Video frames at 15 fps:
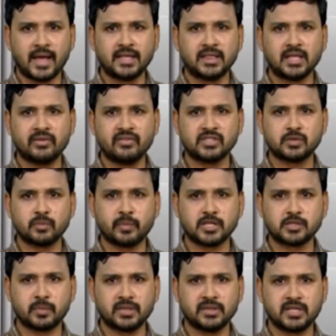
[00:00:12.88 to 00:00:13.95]
అయితే ఈ విషయంపై
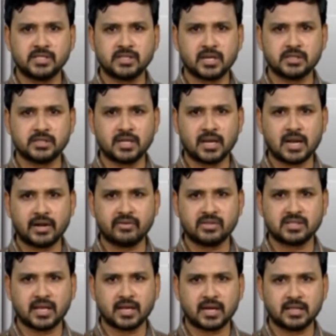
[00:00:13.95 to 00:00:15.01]
స్పందించిన జిల్లా అటవీ
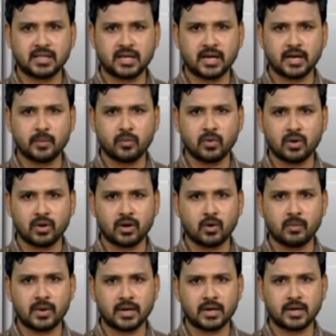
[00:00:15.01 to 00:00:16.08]
శాఖ అధికారి మోహన్ రావు
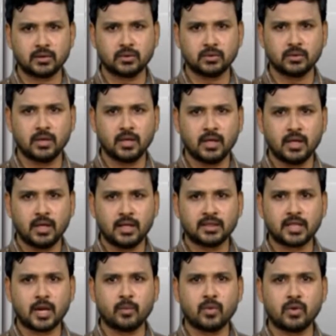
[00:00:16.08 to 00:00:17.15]
మాట్లాడుతూ
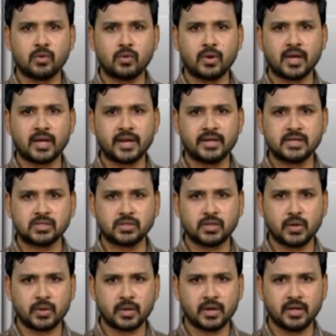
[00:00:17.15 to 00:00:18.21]
తన మొహం కూడా కనీసం
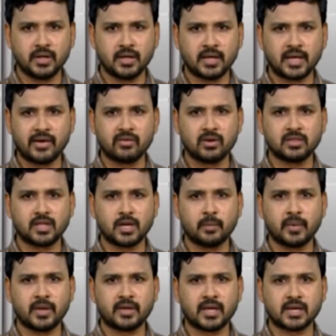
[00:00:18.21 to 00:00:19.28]
ఎరుగునని కేవలం
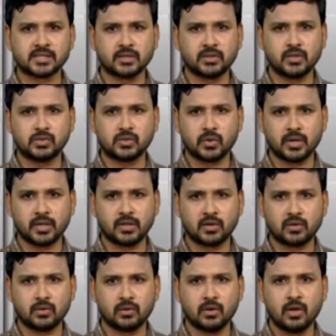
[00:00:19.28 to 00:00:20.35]
తనపై కక్ష
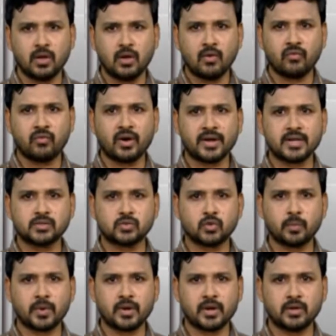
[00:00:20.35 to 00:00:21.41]
తీర్చుకునేందుకు ఫారెస్ట్
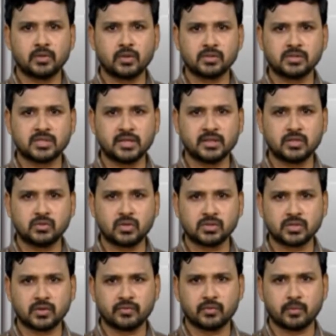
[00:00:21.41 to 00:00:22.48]
సూపరింటెండెంట్తో సందీప్
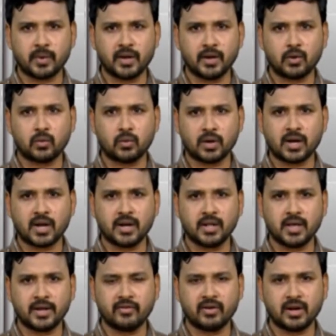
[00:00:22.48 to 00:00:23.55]
జోసఫ్ పనిన కుట్ర అని
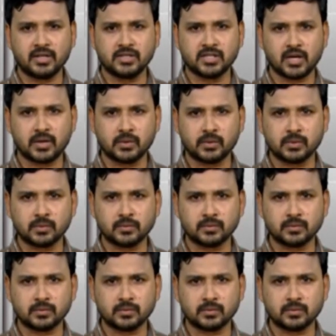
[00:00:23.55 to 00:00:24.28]
ఆయన వెల్లడించారు